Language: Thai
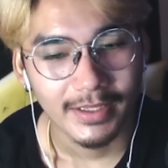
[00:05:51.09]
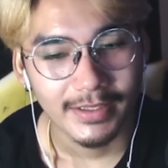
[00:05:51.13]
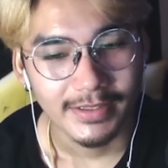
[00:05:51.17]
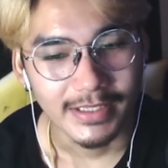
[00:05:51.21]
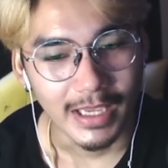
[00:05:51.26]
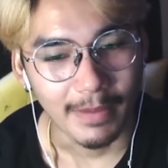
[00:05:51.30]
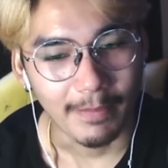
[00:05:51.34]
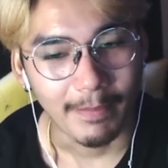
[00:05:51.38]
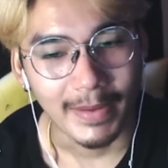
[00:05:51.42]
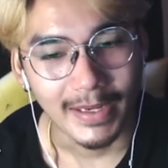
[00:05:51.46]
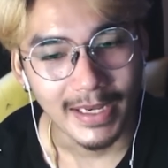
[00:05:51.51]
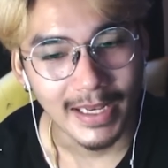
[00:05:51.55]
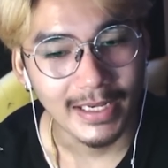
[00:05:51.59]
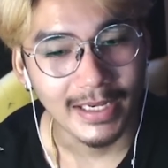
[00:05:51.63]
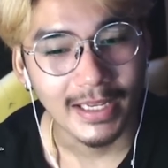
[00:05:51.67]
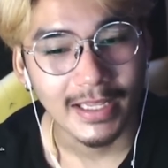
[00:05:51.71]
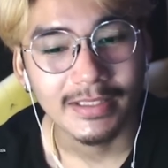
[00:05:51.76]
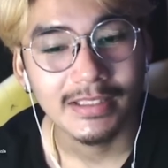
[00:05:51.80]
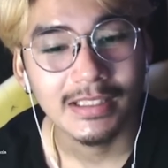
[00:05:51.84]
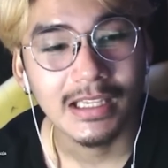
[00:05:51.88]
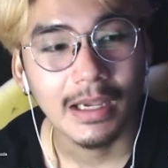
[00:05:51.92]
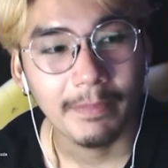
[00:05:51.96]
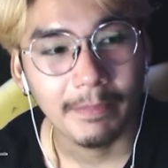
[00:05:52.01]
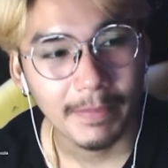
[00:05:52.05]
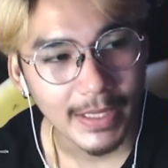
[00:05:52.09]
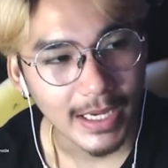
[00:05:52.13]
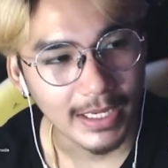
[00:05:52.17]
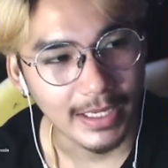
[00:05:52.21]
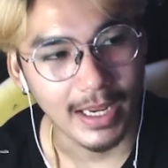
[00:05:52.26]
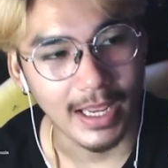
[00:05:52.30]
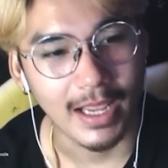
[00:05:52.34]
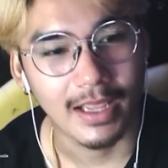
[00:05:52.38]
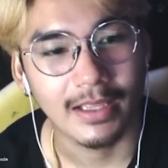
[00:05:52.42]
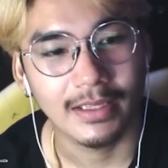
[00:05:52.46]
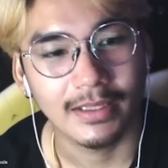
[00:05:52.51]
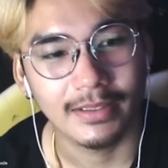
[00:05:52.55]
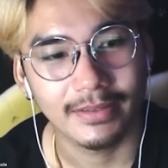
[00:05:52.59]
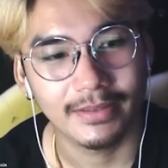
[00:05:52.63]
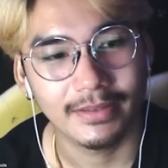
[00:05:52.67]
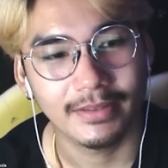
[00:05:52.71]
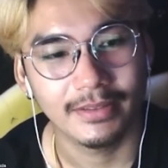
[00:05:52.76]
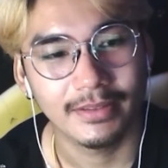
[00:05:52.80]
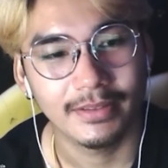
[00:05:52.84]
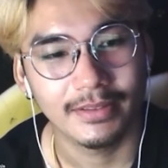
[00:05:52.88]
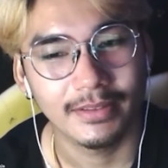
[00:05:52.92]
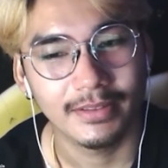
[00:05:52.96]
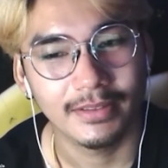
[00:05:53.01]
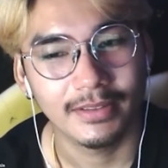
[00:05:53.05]
อย่าไปเล่นให้เสื้อเปื้อนนะ
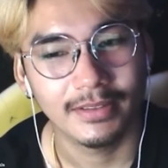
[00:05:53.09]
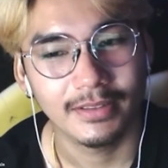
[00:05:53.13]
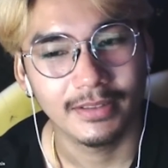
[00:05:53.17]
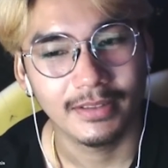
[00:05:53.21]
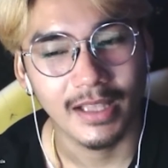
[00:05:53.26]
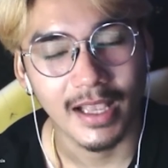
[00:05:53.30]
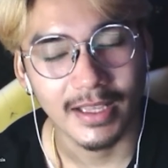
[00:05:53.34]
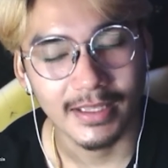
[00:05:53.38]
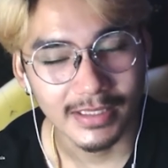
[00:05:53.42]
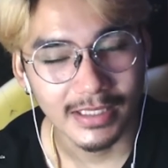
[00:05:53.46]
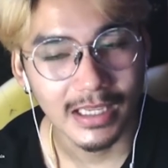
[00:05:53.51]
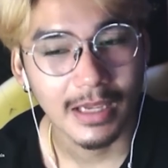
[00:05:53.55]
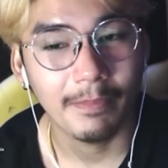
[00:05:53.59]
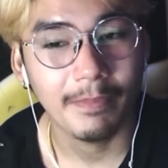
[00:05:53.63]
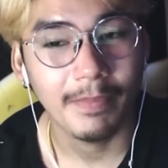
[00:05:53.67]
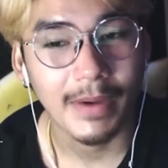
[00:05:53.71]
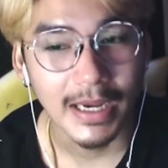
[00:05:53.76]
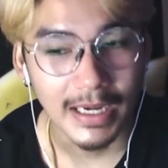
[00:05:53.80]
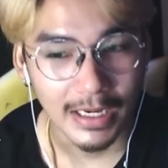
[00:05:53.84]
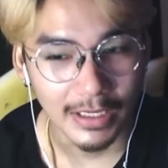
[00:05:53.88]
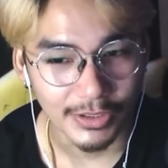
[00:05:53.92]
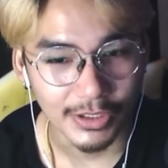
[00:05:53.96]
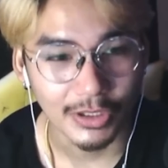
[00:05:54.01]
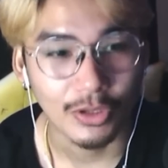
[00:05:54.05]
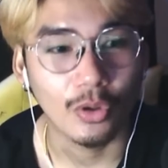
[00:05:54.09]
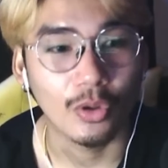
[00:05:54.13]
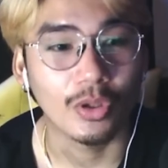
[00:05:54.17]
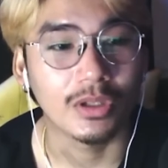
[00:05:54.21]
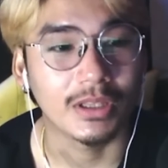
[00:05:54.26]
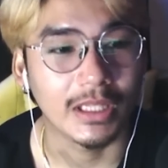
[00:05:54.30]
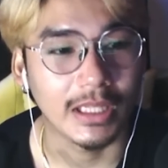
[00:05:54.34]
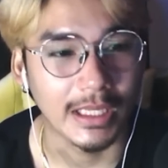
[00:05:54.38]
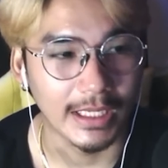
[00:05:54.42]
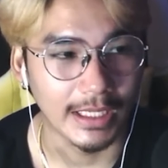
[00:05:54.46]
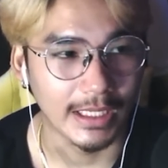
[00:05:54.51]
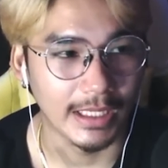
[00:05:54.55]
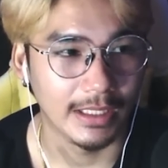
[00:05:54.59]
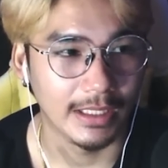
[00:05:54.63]
ถ้าเสื้อเปื้อนแล้วจะโดนตี